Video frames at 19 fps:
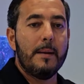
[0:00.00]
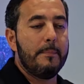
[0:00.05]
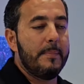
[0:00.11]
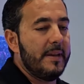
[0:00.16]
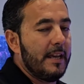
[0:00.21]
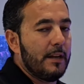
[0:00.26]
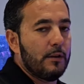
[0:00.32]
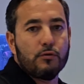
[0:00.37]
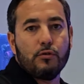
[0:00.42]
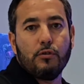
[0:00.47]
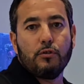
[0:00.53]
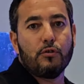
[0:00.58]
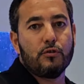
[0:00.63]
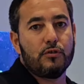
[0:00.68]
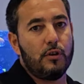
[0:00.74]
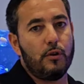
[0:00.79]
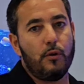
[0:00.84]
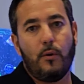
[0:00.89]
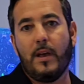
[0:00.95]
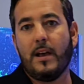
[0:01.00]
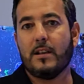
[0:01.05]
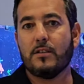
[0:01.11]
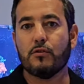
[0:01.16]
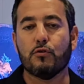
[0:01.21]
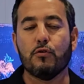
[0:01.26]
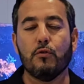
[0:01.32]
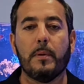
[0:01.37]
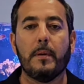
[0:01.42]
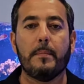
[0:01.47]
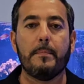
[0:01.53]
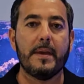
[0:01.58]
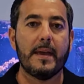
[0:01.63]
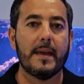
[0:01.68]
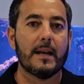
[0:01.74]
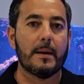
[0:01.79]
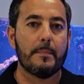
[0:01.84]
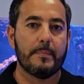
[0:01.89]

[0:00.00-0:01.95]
y a nosotros se nos dan súper bien.